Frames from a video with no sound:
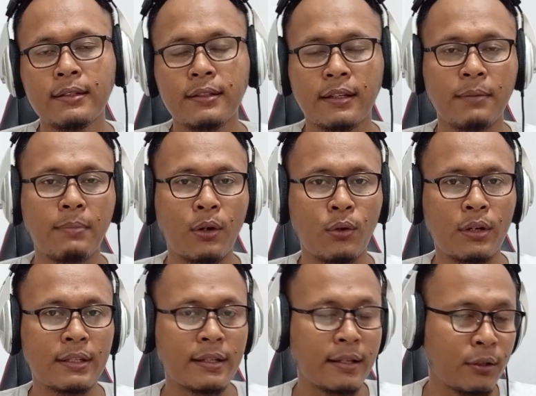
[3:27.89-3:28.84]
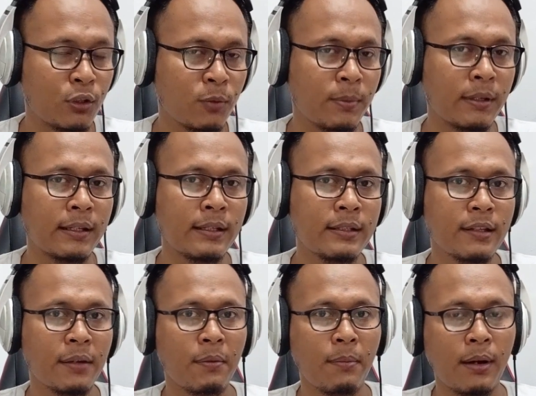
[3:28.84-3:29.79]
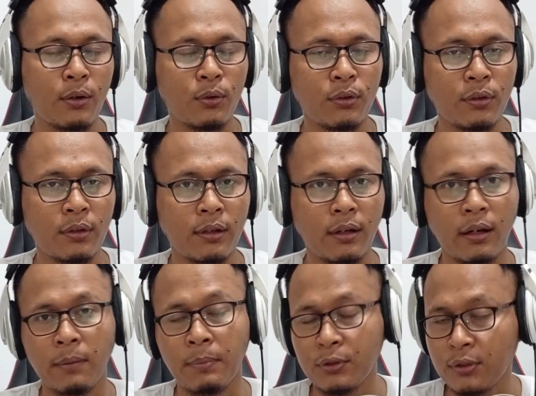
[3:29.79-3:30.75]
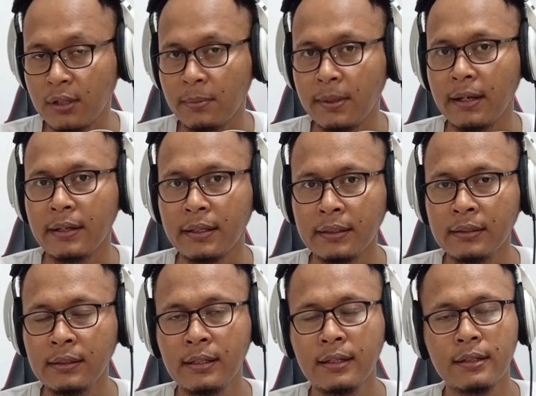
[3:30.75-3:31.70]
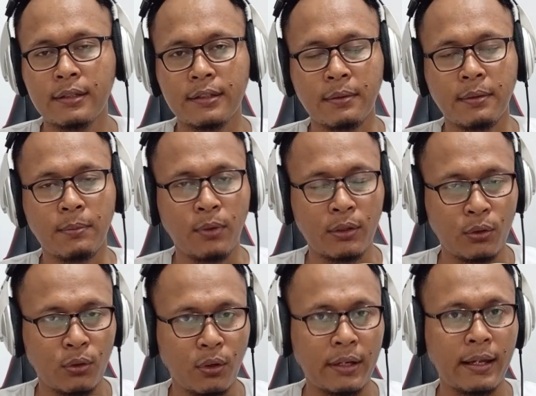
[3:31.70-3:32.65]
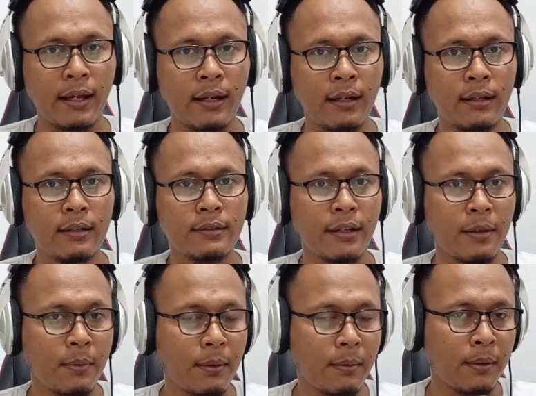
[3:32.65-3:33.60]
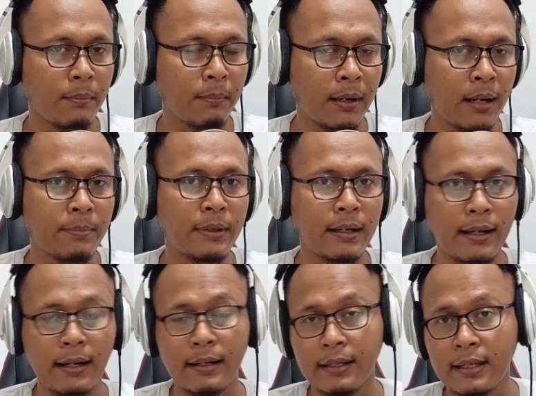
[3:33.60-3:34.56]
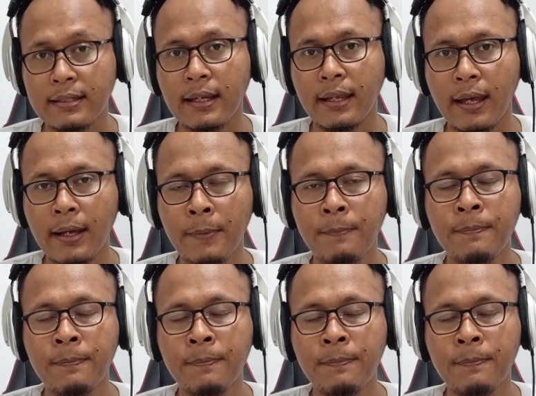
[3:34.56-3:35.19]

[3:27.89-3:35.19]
Jadi baru di channel YouTube ini saya membangun uh, personal branding saya membuat tutorial, saya mau menampilkan diri saya.